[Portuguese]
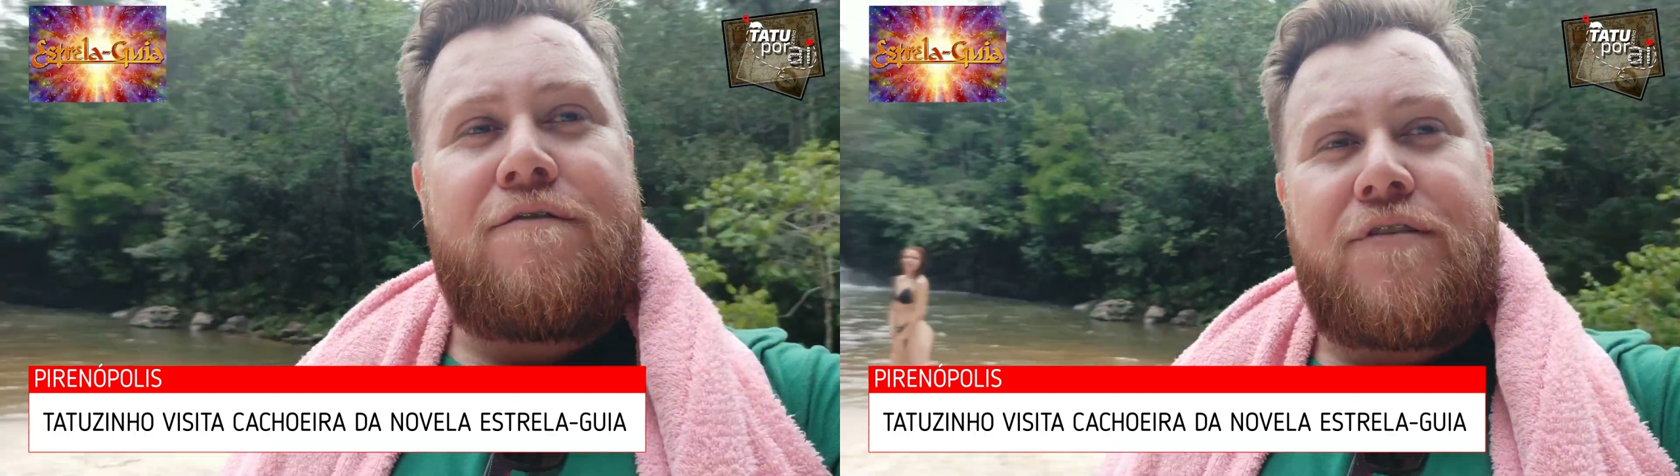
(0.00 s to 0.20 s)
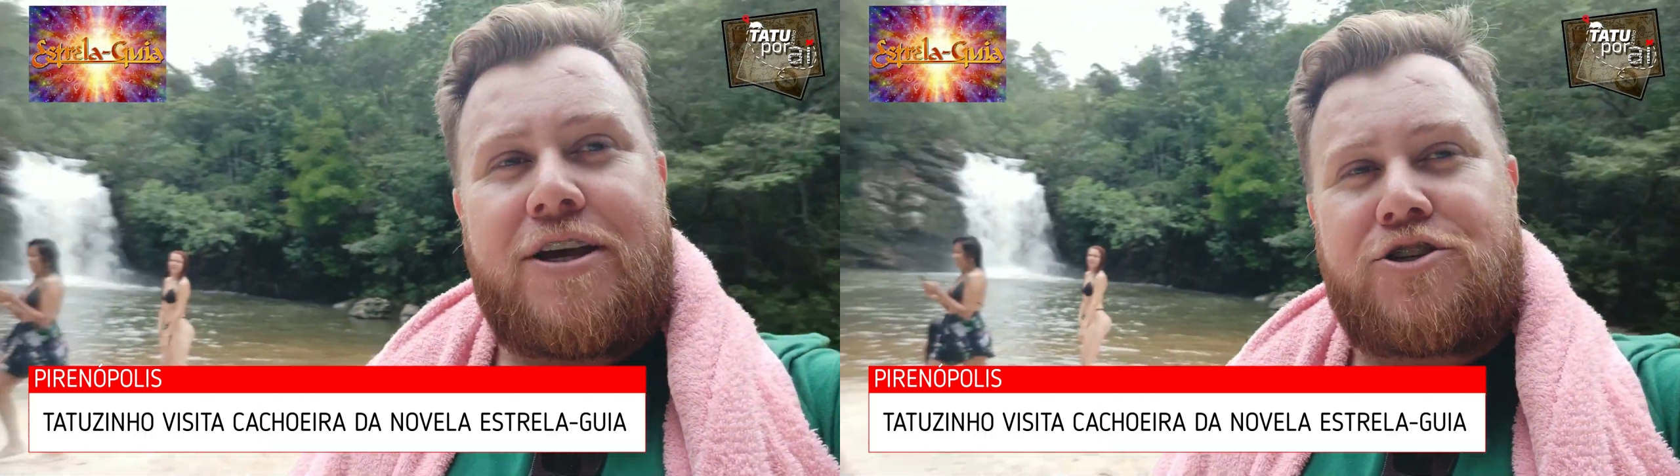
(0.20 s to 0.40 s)

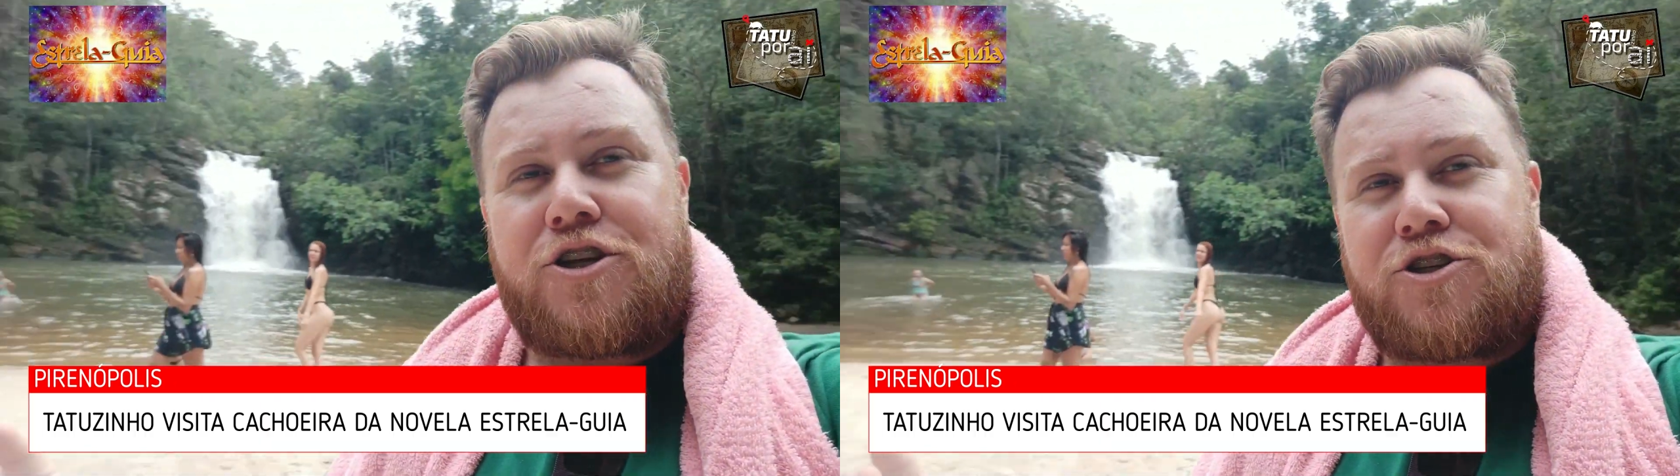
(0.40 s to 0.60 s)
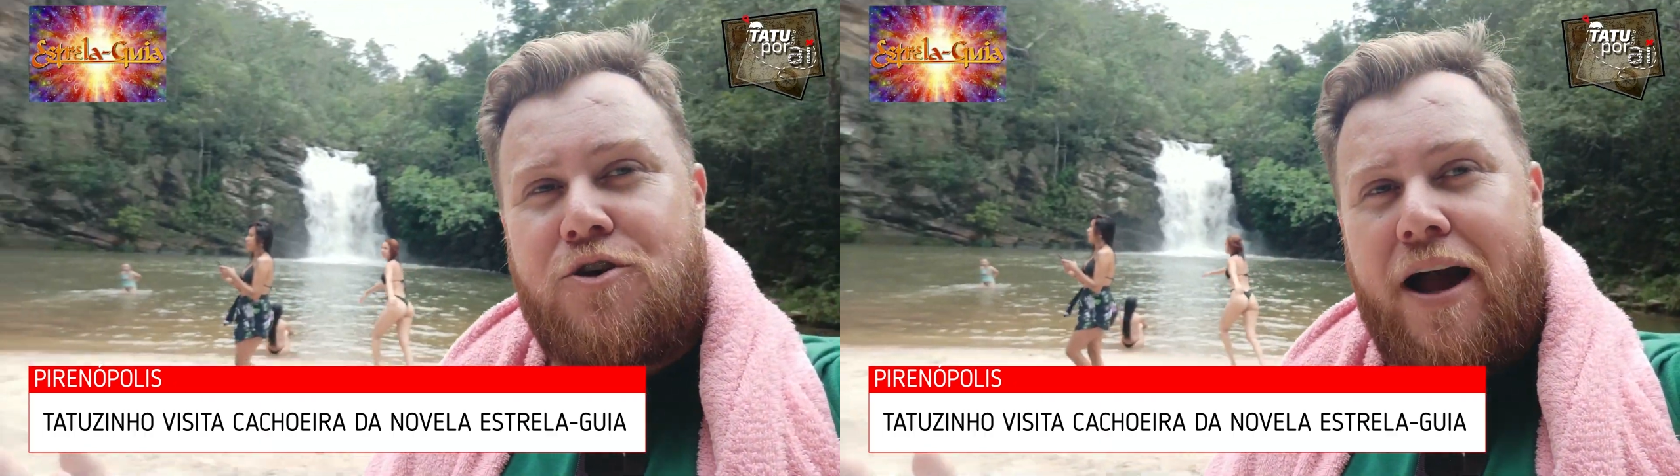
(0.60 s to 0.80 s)

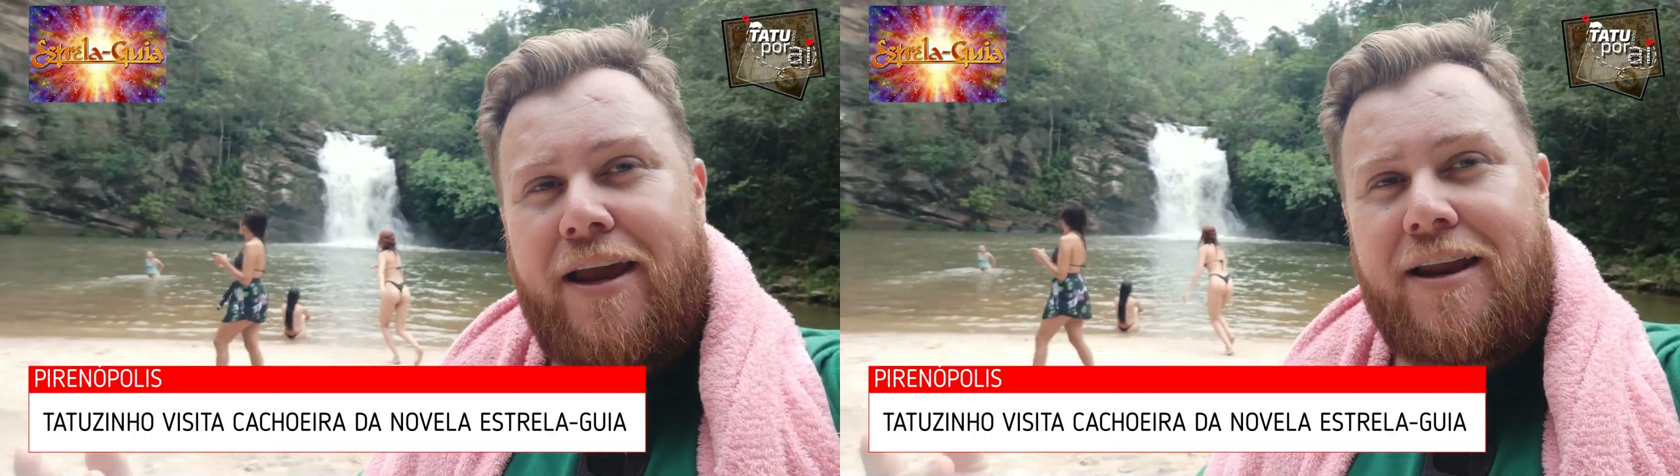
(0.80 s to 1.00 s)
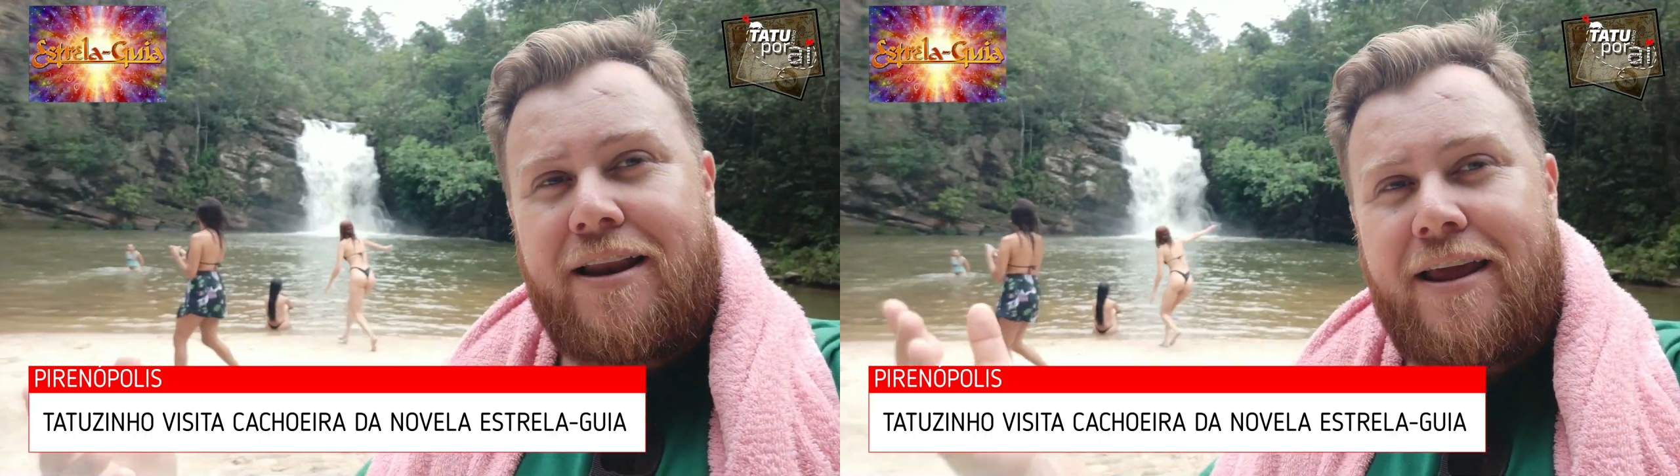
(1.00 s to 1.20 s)
Veja só
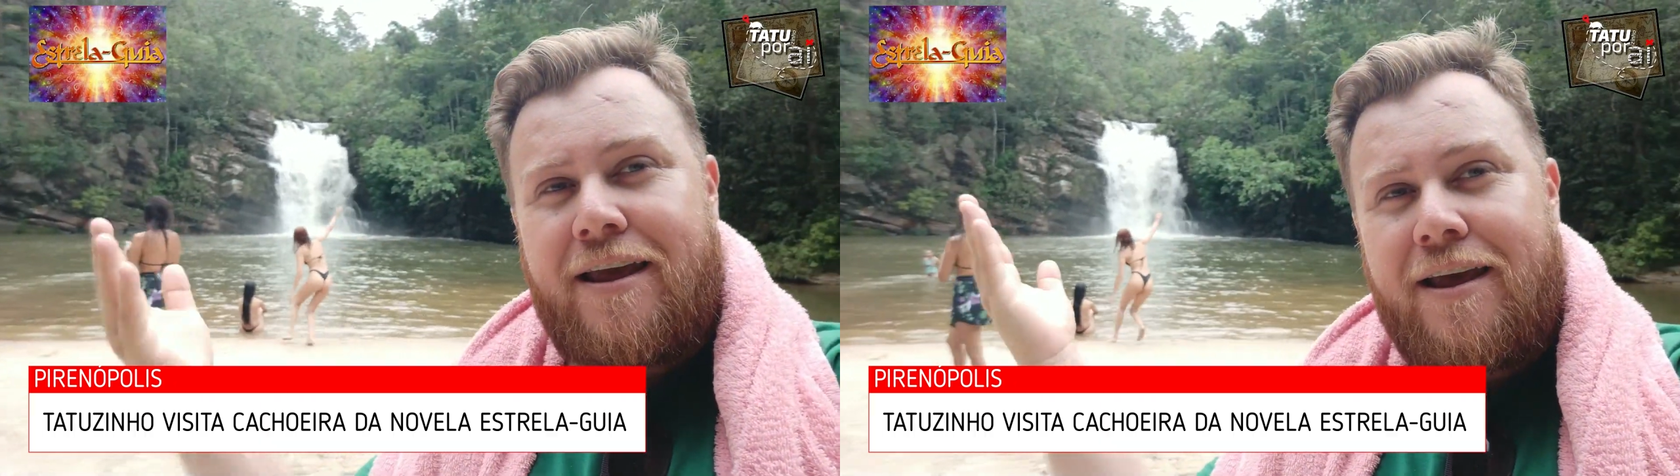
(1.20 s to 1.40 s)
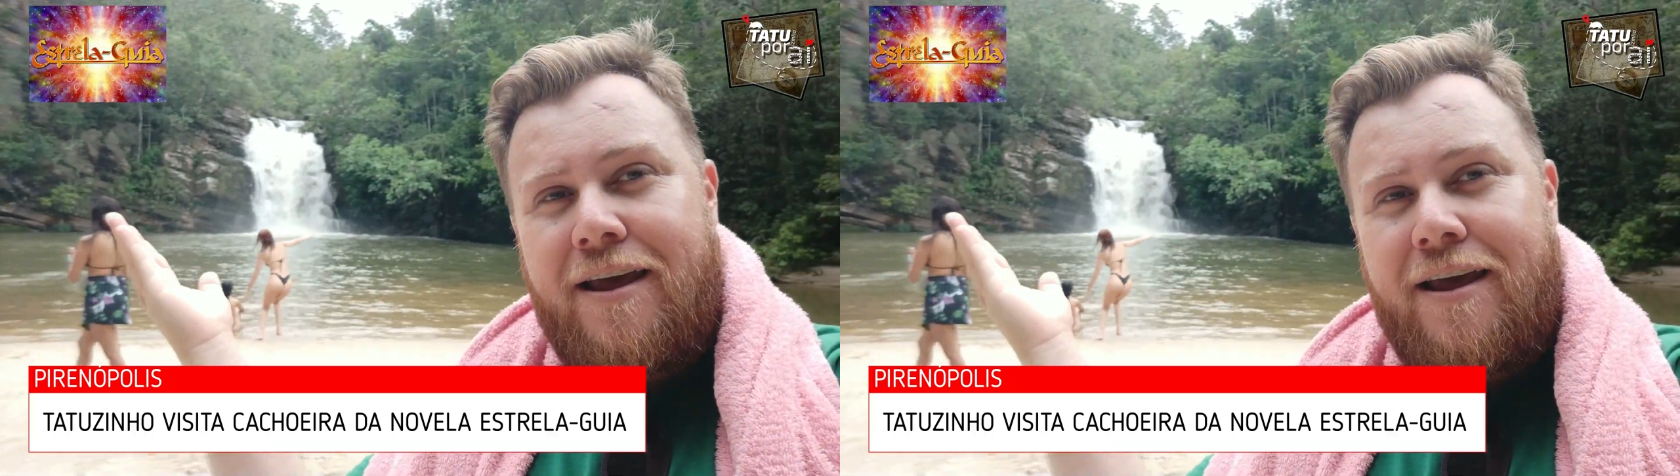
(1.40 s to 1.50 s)
aquilo ali.